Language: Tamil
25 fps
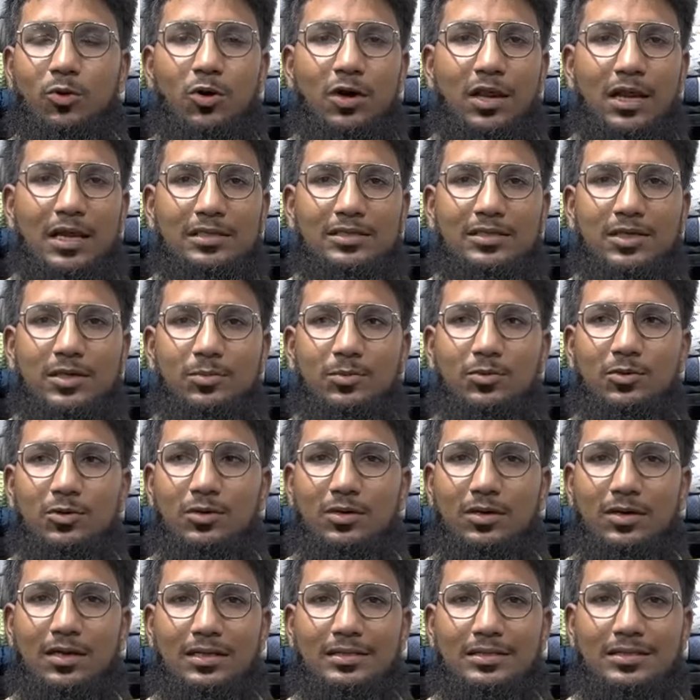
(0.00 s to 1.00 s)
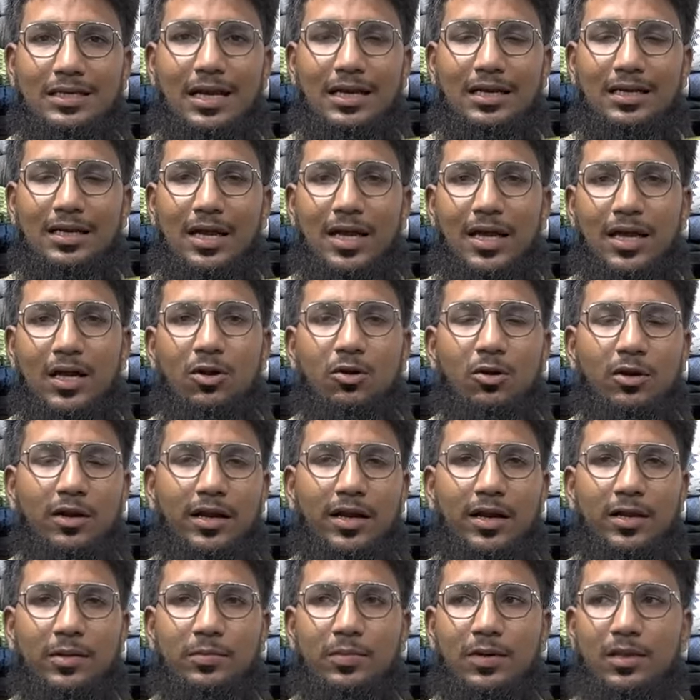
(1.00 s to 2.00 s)
கலெக்ஷன் ப்ரோ எக்ஸாக்ட்டா எங்க
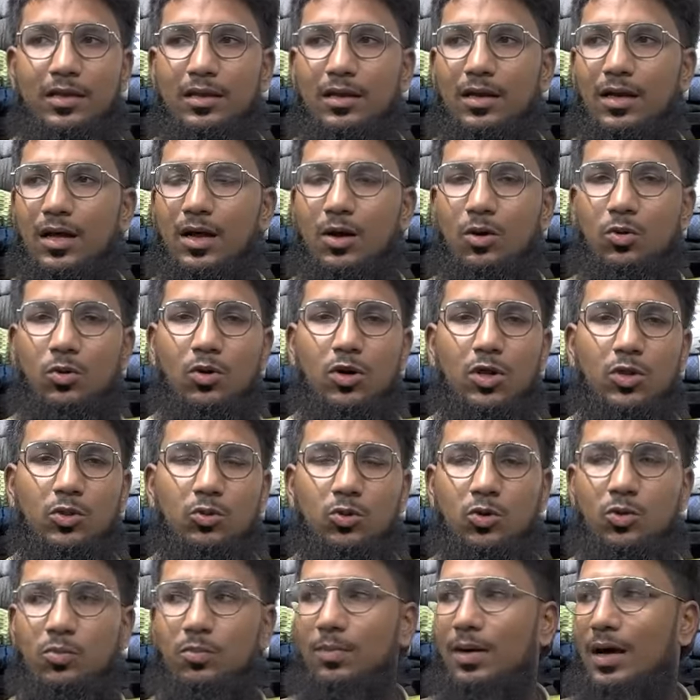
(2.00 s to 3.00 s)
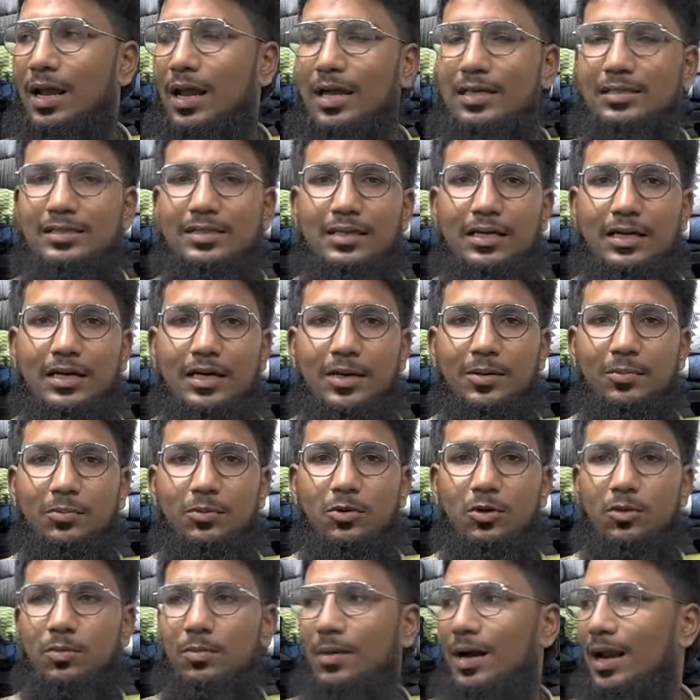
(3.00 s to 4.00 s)
லொகேட் ஆயிருக்கு பாத்தீங்கன்னா கொளத்தூர் பாலாஜி நகர்
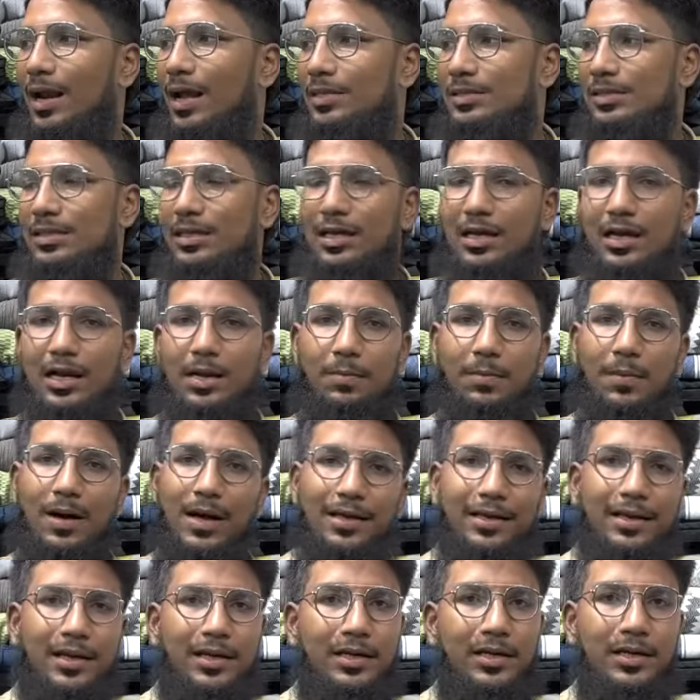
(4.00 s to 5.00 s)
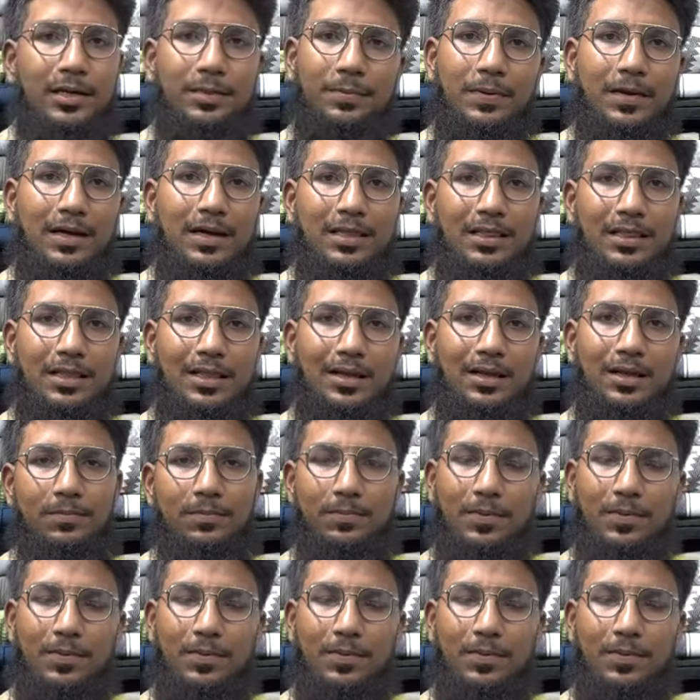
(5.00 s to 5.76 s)
ப்ரோ பாலாஜி நகர்ல மார்க்கெட்டுக்கு பக்கத்துல